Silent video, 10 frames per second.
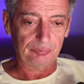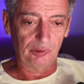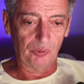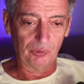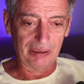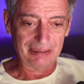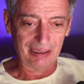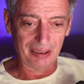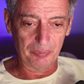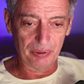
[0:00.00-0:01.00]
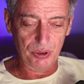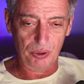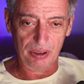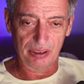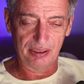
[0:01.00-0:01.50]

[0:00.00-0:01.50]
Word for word: у нас надо быть черной